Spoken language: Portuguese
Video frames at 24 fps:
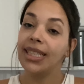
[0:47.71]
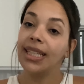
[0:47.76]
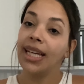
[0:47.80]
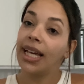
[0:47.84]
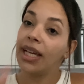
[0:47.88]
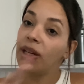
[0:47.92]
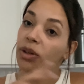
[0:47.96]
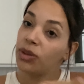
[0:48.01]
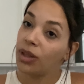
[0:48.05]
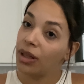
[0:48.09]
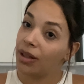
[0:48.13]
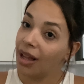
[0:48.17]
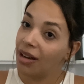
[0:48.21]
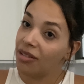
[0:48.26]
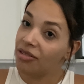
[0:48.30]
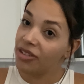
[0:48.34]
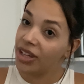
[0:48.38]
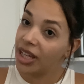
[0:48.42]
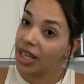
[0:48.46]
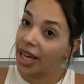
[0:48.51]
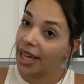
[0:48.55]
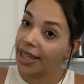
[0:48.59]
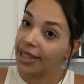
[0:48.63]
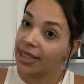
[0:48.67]
E aí eu não
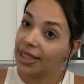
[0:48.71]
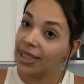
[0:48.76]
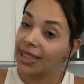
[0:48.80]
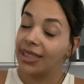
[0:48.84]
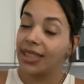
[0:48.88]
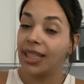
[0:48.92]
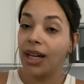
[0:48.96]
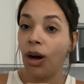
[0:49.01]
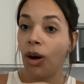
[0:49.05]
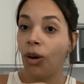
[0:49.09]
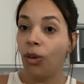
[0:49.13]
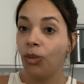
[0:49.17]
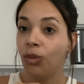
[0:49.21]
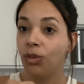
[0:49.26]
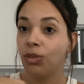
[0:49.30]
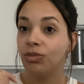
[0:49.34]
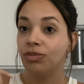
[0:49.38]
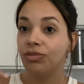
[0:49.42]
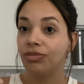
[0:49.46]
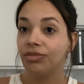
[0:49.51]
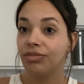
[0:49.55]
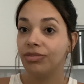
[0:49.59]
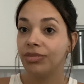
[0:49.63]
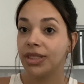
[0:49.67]
lavei ela, então
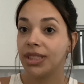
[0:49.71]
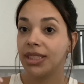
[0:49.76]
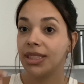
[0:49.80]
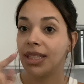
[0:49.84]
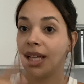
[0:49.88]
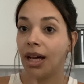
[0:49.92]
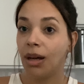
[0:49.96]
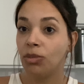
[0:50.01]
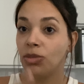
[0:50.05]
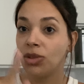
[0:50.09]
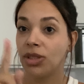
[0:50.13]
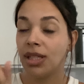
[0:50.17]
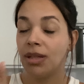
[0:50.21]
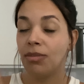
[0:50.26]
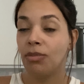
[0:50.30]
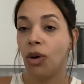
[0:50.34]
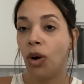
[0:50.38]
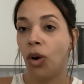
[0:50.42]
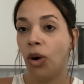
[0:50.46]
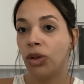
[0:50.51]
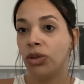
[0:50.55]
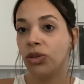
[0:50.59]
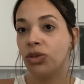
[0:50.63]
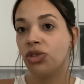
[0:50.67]
estamos em
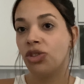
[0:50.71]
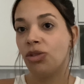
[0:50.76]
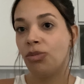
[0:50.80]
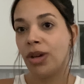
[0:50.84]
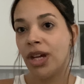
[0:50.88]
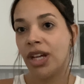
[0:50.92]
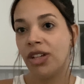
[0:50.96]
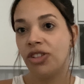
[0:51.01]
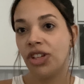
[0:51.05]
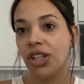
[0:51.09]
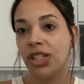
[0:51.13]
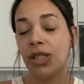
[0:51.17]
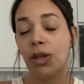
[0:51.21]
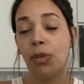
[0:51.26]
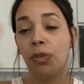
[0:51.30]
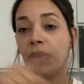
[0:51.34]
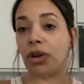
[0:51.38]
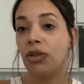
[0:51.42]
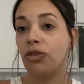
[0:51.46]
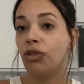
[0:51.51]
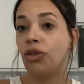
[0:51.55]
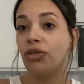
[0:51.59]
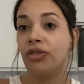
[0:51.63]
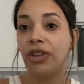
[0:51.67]
modo de emergência, porque eu vou